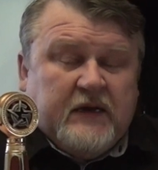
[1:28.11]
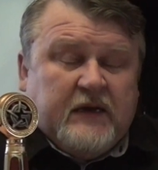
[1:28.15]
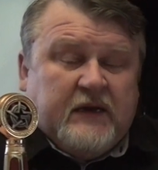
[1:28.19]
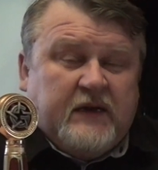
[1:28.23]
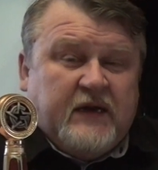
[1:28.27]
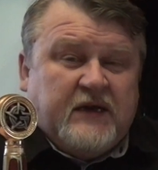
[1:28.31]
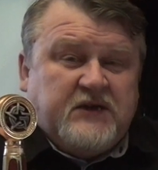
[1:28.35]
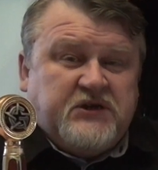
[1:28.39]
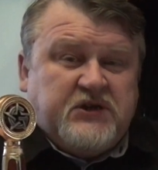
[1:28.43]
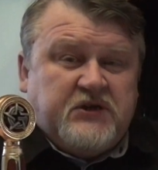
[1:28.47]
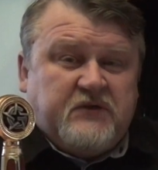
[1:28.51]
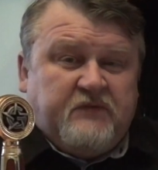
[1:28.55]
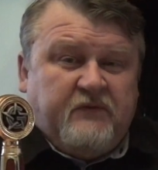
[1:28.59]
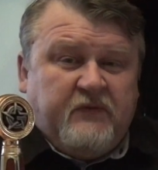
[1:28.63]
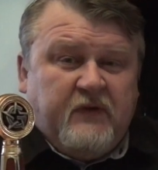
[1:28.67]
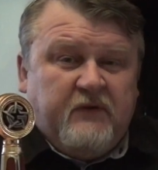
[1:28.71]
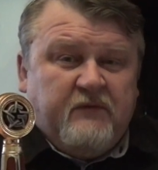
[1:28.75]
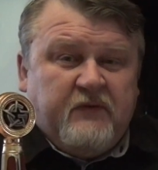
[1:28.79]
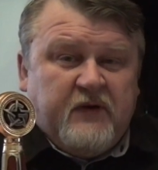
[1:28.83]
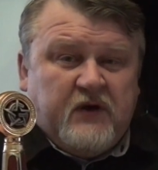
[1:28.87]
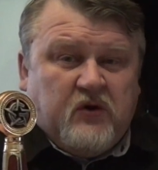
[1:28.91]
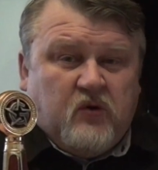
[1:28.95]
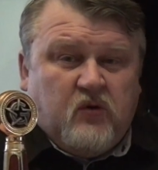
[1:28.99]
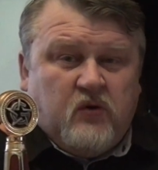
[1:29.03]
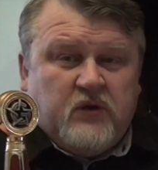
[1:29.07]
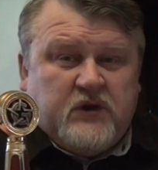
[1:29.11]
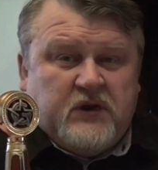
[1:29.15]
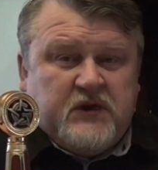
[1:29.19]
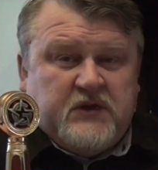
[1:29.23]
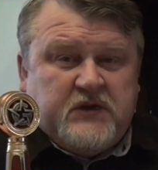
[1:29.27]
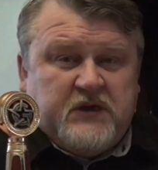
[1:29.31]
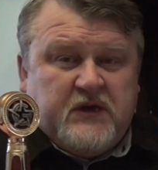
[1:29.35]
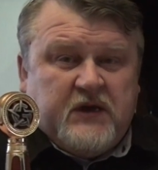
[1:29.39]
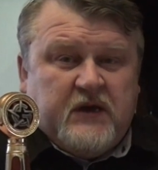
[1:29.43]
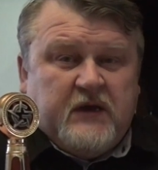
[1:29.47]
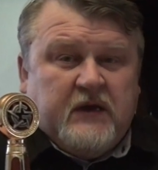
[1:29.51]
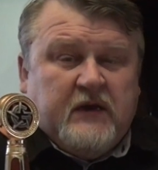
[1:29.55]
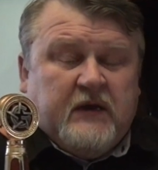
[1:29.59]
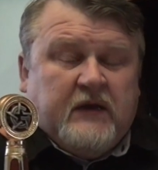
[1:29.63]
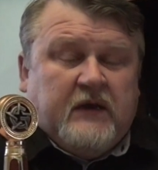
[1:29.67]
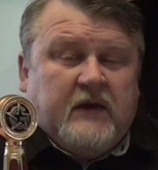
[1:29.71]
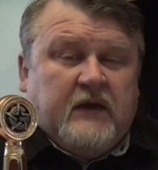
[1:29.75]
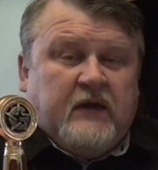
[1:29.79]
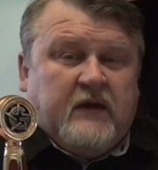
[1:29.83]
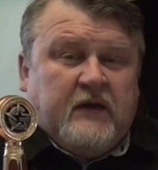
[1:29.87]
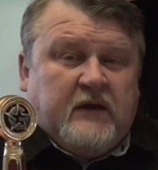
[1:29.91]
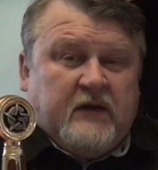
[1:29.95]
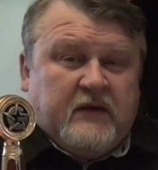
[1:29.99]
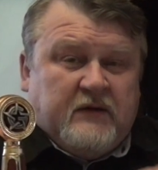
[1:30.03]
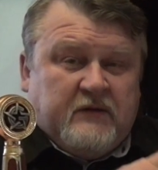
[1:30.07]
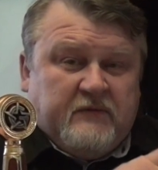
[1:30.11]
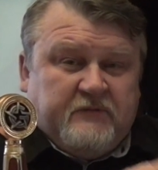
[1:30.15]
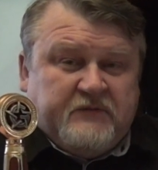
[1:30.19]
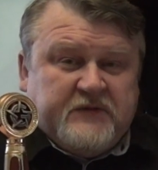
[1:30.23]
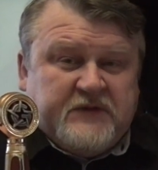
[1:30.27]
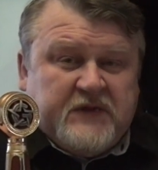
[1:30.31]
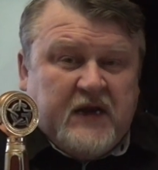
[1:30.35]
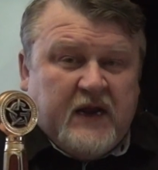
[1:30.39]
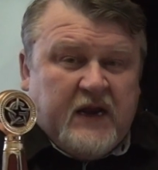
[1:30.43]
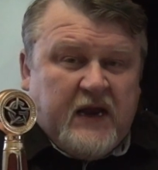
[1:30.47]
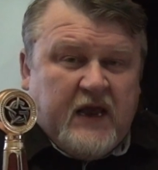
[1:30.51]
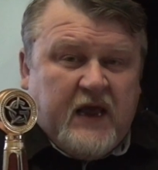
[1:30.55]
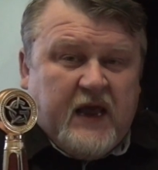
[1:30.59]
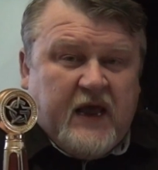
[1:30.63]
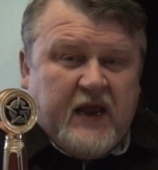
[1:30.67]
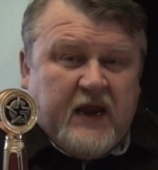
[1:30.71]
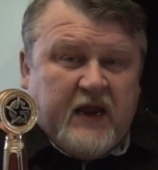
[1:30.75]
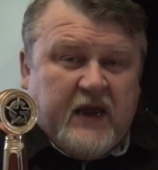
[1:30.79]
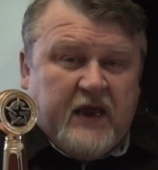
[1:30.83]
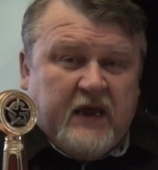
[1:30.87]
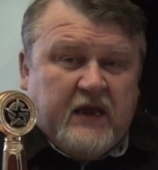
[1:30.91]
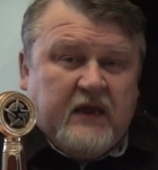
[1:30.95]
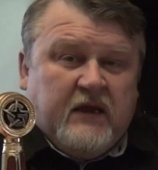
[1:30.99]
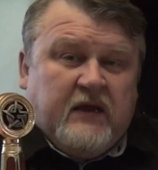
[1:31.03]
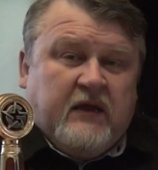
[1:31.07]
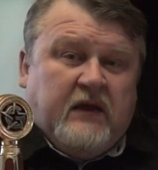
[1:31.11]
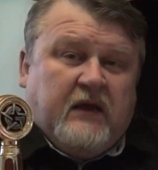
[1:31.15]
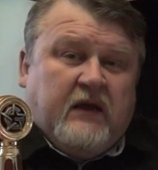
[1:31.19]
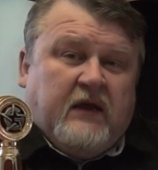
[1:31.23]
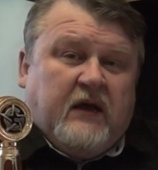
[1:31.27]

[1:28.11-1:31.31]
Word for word: Значит, вы выходите э, в солярии,